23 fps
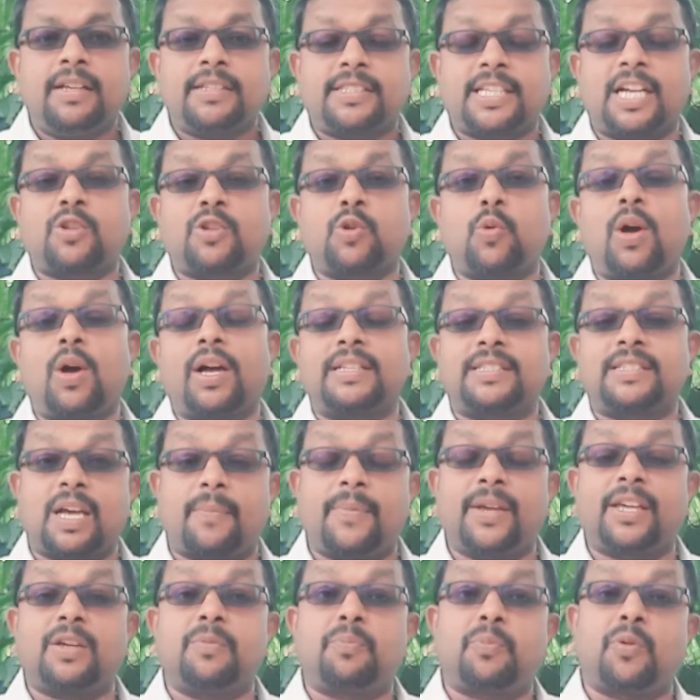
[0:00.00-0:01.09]
சில சொல்லுவாங்க
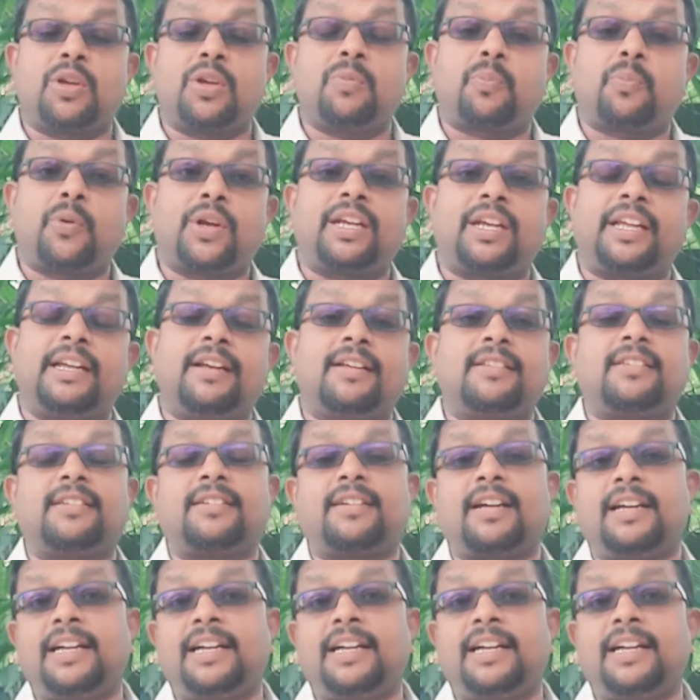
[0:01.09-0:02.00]
சபைக்கு போய் போய் நான் என்னத்தை